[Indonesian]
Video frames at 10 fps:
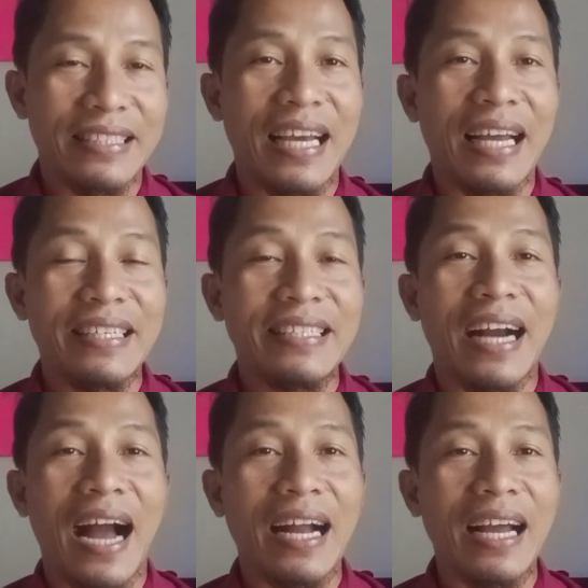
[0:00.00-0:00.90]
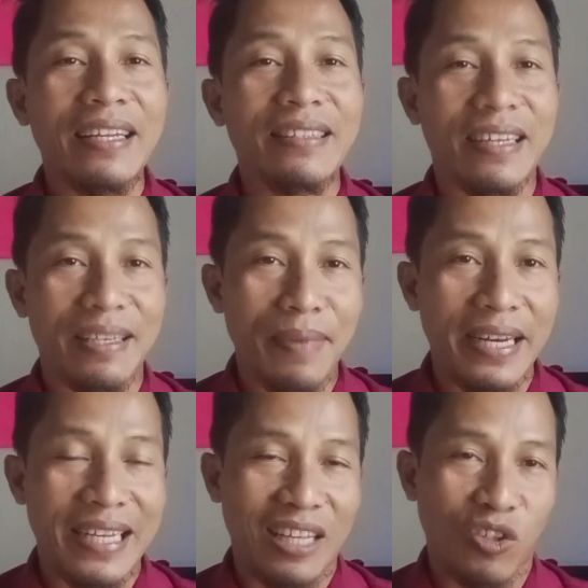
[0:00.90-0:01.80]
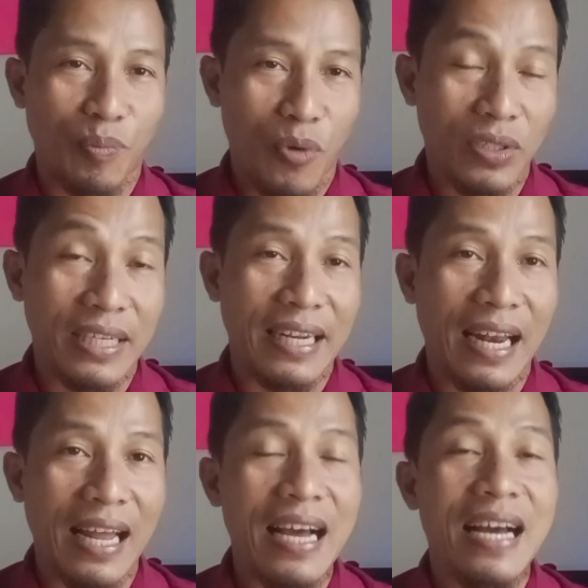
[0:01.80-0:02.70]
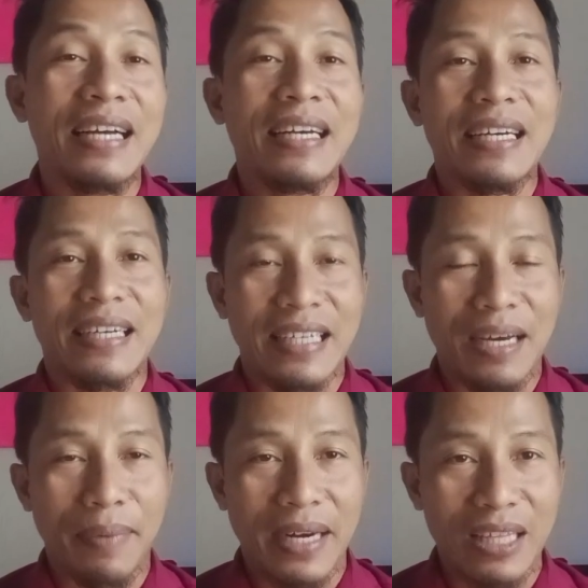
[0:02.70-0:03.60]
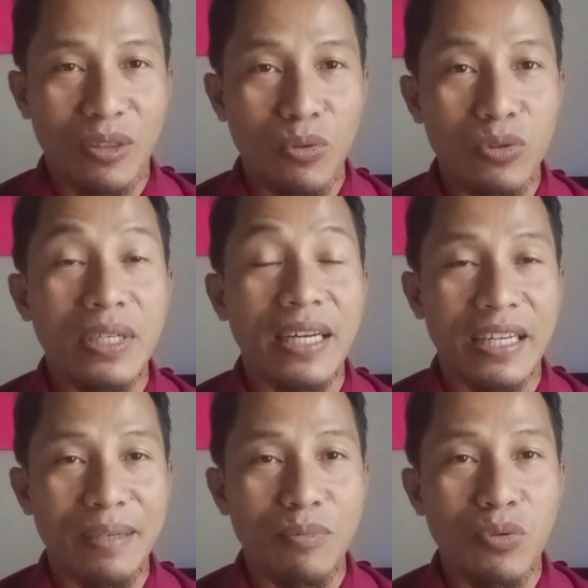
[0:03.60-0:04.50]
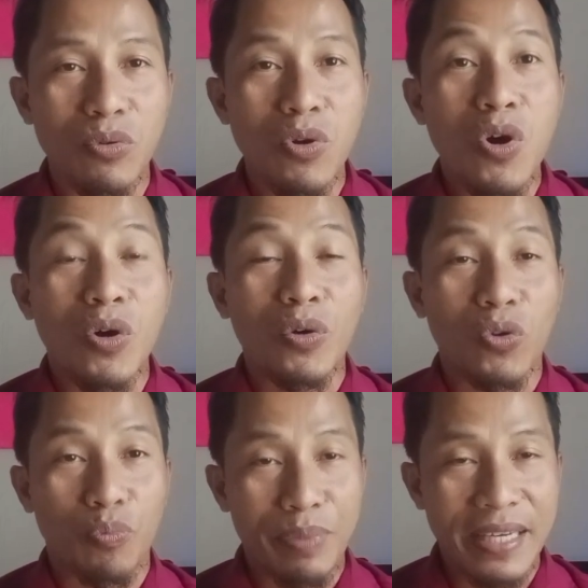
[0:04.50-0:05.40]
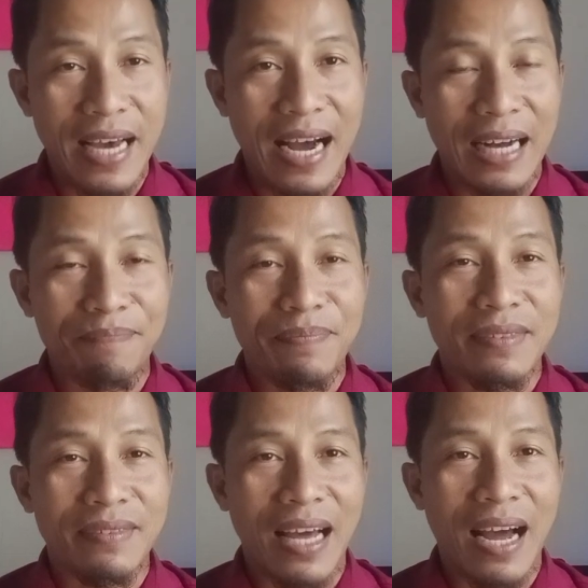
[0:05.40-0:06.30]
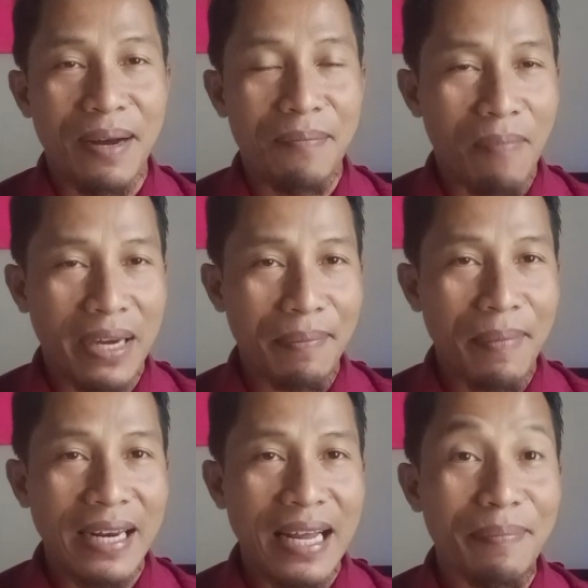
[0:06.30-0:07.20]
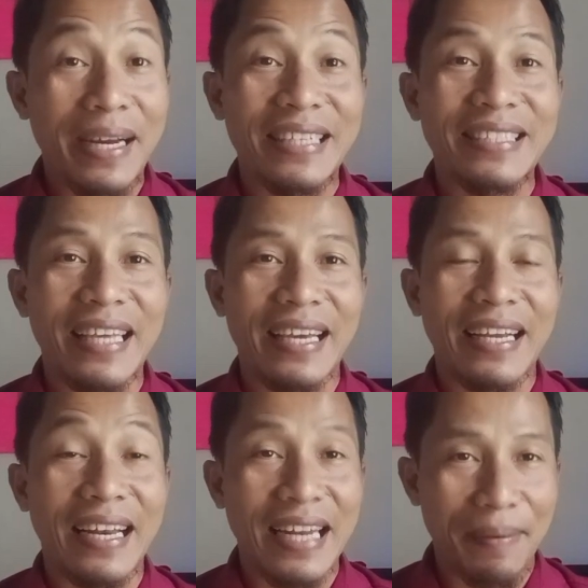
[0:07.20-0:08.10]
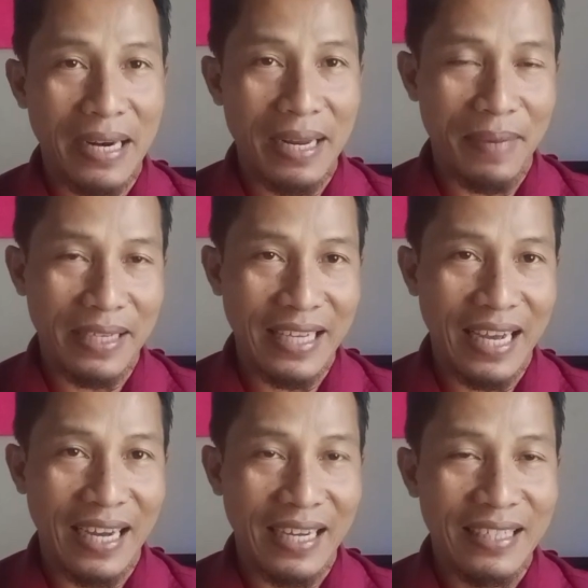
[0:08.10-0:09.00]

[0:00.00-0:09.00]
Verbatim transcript: Jadi yang akan diterima di kantor pos adalah rp ribu rupiah. Nah, bagaimana mengecek nama-namanya?